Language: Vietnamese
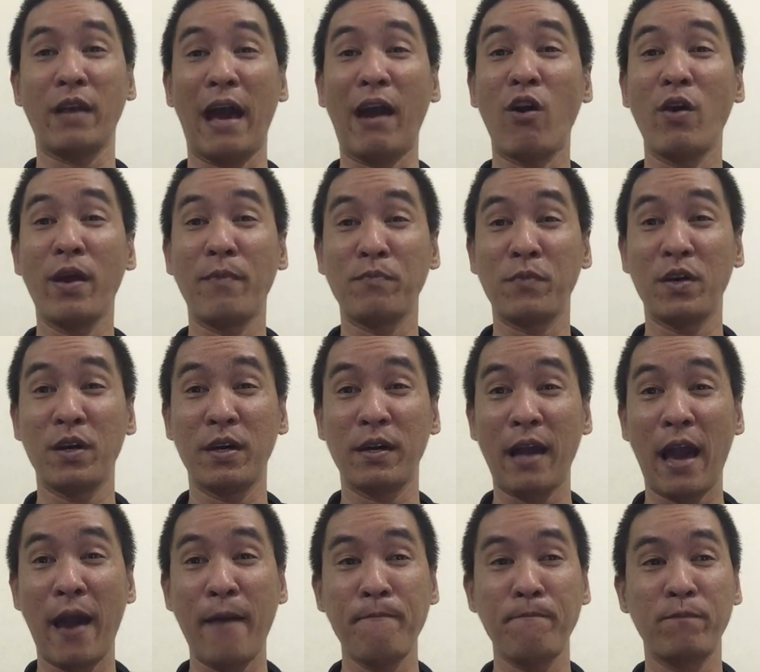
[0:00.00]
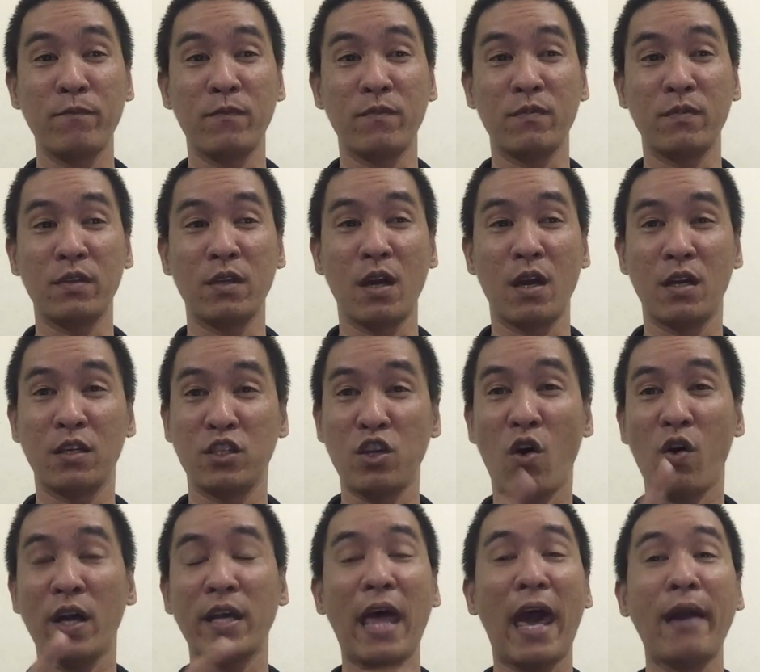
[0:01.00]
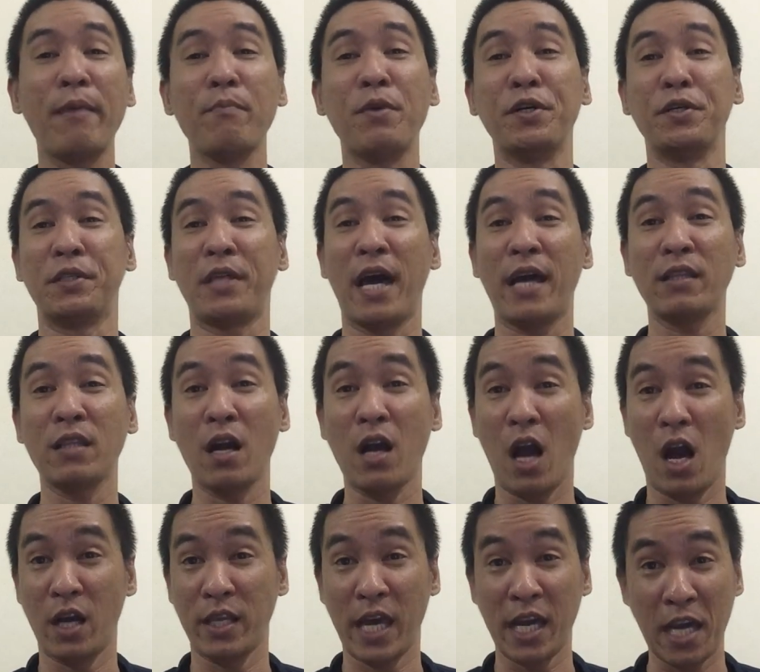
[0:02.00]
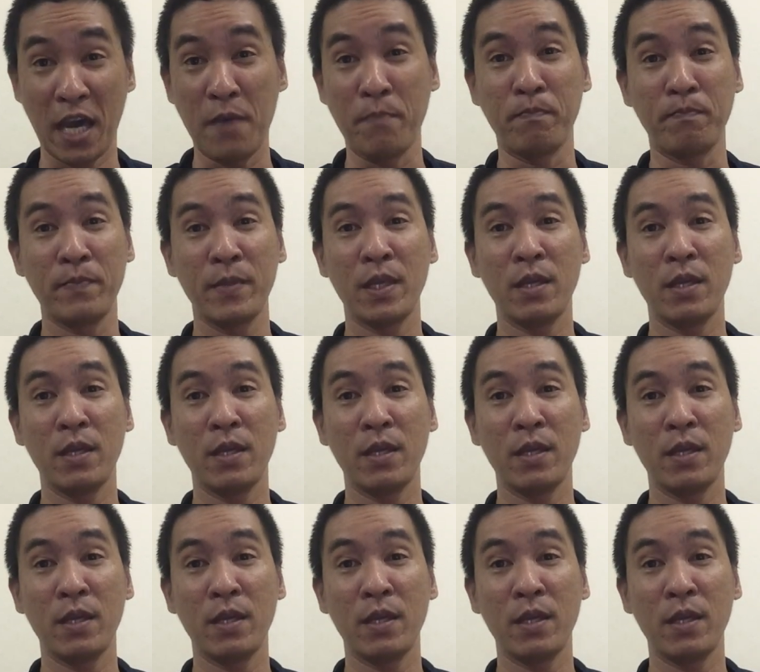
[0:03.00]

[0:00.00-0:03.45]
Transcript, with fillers: đã có năm cái cán cho cái tháng mười tháng Tân Hợi tháng Kim.